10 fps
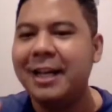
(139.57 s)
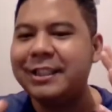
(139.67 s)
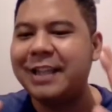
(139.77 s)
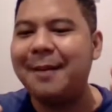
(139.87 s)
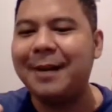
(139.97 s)

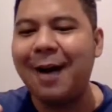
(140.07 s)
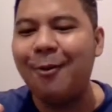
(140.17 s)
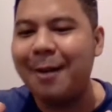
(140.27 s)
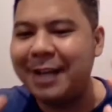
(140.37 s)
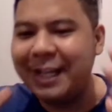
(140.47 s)
ใช้พลัง
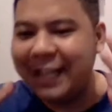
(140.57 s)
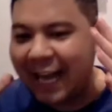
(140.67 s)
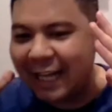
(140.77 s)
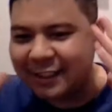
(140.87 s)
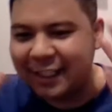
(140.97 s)
ความคิดใน
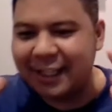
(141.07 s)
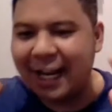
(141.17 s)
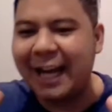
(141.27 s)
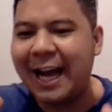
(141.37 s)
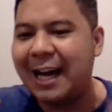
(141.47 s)
การจินต
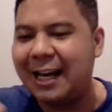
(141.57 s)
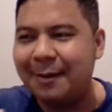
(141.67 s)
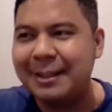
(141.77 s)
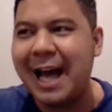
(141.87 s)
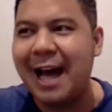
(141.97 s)
นาการอะไร
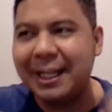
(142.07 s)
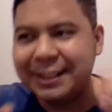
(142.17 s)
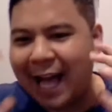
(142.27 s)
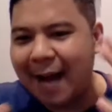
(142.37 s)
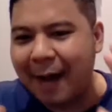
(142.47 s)
บางอย่างเนี่ย
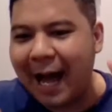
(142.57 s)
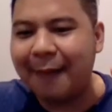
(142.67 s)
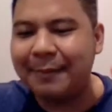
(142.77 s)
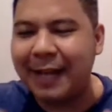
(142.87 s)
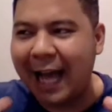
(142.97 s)
สร้างภา
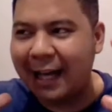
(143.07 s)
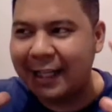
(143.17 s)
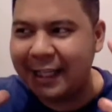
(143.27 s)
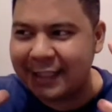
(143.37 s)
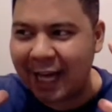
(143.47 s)
พในการ
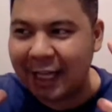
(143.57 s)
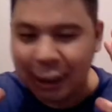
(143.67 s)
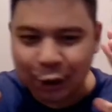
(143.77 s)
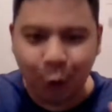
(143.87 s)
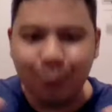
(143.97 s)
ที่จะ
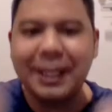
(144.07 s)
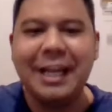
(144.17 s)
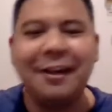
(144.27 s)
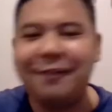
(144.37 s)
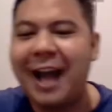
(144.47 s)
โจมตี
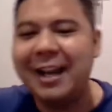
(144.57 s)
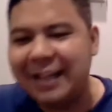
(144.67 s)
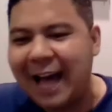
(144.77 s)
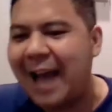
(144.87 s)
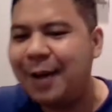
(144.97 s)
อีกฝ่ายหนึ่
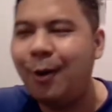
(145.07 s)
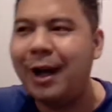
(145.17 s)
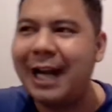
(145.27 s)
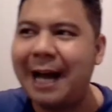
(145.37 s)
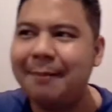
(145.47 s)
งได้ด้วย
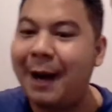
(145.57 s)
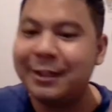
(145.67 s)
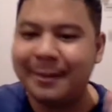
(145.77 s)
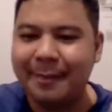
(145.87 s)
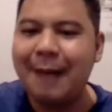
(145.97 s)
นะครับแม้
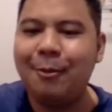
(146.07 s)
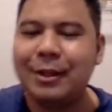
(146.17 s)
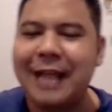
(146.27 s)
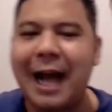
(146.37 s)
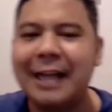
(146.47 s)
ว่าจะเป็นภาพลวง
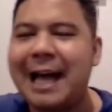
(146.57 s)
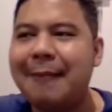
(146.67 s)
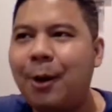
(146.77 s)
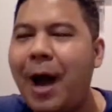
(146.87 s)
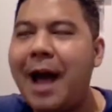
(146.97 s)
ตาก็ตาม
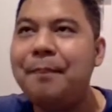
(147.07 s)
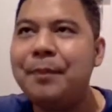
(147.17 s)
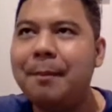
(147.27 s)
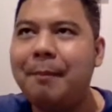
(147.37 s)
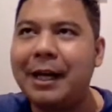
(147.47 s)
แต่ว่า
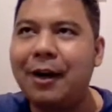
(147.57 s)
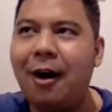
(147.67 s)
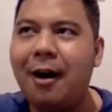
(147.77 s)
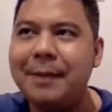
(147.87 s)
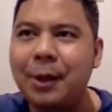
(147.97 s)
มันก็
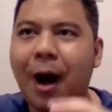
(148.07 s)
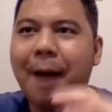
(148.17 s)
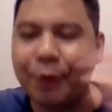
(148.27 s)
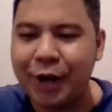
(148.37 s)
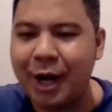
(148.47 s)
มีควา
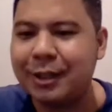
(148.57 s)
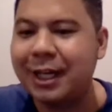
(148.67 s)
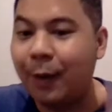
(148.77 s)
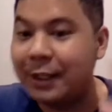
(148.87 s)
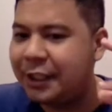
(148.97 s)
มเรียลถ้า
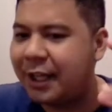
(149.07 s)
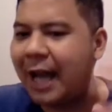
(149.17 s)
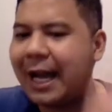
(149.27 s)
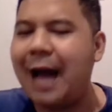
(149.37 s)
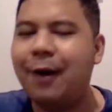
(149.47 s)
เกิดว่าจินต
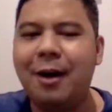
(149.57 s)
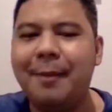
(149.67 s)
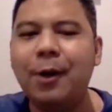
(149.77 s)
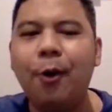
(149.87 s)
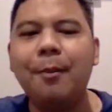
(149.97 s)
นาการของเรา
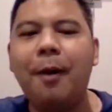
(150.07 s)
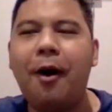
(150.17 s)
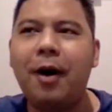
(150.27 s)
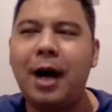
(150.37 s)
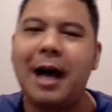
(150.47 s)
มันคงพอ
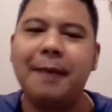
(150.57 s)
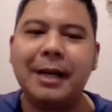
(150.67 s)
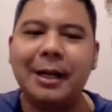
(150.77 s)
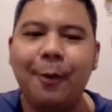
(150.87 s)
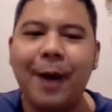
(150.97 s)
อ่าเห
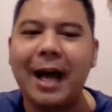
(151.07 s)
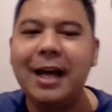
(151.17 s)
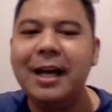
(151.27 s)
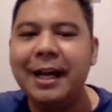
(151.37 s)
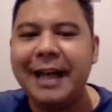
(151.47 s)
มือนกับว่า
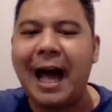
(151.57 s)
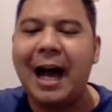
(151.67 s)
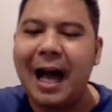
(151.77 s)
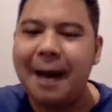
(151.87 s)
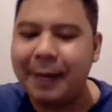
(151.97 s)
หนัง
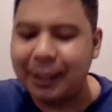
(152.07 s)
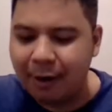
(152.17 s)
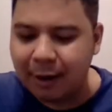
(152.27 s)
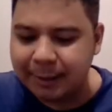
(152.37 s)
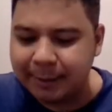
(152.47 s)
อ่ะมัน
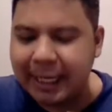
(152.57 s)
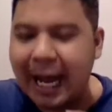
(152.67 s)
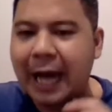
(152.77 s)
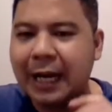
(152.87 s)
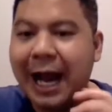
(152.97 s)
ก็จะมี
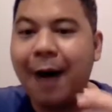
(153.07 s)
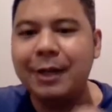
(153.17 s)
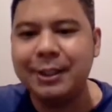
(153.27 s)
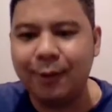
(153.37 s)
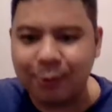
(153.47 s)
การเล่า
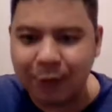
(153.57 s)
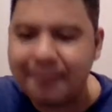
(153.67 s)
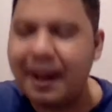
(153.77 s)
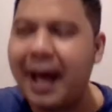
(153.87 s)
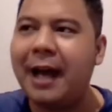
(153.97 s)
ในส่วนของตรง
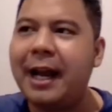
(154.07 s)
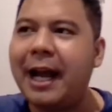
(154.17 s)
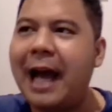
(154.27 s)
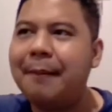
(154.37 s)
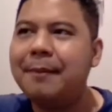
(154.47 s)
นี้มา
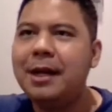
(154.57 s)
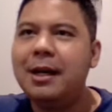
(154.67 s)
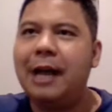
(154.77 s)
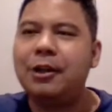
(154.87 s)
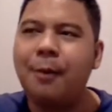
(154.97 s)
นะครับ
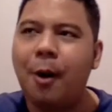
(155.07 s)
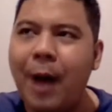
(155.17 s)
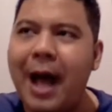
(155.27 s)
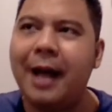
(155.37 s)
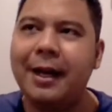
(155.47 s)
แล้วต้องบอก
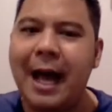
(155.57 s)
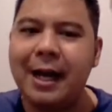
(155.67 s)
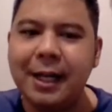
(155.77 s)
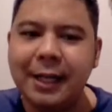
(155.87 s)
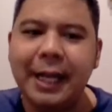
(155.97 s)
ว่าหนัง
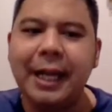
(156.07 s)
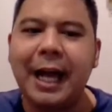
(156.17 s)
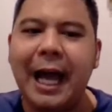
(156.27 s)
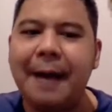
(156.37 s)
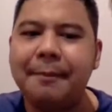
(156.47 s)
เรื่องนี้
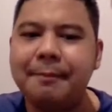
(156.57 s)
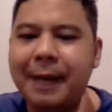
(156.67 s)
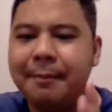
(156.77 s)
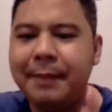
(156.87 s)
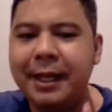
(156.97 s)
นะครับ
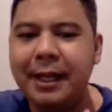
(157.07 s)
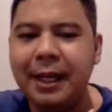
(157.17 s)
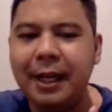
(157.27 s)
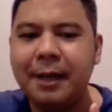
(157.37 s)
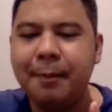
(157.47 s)
มันมี
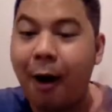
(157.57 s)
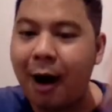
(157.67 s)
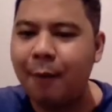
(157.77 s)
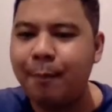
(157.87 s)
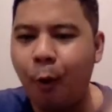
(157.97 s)
พอ
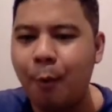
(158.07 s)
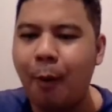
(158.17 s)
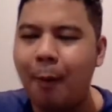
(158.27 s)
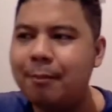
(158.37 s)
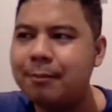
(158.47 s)
เขาปู
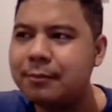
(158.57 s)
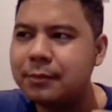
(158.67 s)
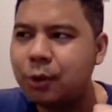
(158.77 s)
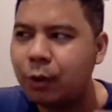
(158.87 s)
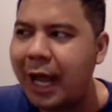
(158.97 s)
ปม
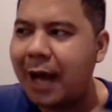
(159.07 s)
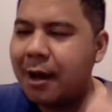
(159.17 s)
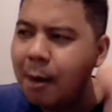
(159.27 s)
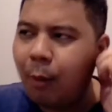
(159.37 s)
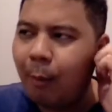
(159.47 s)
ตรงเนี้ย
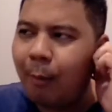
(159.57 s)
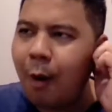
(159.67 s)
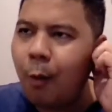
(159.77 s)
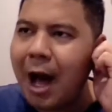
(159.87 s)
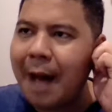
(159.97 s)
ผมมอ
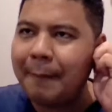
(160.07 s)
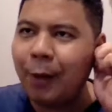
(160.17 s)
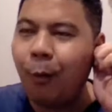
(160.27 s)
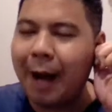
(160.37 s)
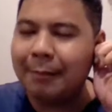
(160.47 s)
งว่าเป็น
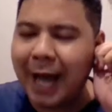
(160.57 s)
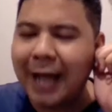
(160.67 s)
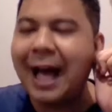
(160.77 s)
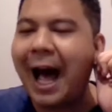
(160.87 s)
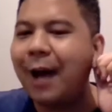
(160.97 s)
ความท้า
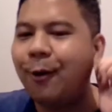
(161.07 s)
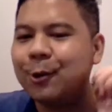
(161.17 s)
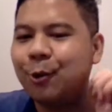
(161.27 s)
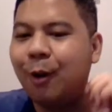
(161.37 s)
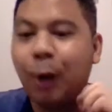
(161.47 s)
ทายของ
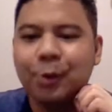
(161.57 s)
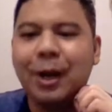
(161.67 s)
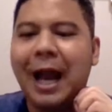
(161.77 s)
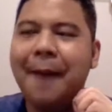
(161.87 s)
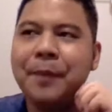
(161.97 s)
ตัวบทด้
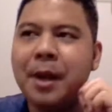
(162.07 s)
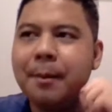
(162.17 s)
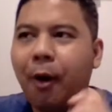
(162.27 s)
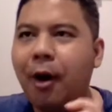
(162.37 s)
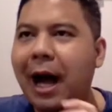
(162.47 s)
วยแหละ
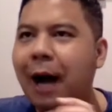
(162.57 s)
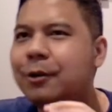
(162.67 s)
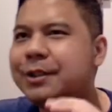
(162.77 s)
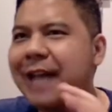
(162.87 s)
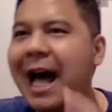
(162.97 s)
พอเขา
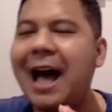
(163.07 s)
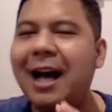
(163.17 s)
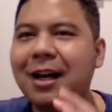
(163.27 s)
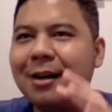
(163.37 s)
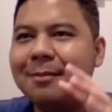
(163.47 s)
สร้าง
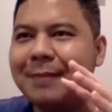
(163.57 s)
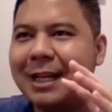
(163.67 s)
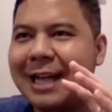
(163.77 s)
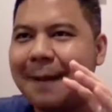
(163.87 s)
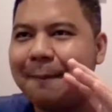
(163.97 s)
เหมื
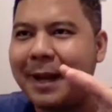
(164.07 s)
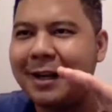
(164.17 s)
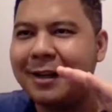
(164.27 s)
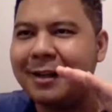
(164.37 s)
อนกับเป็น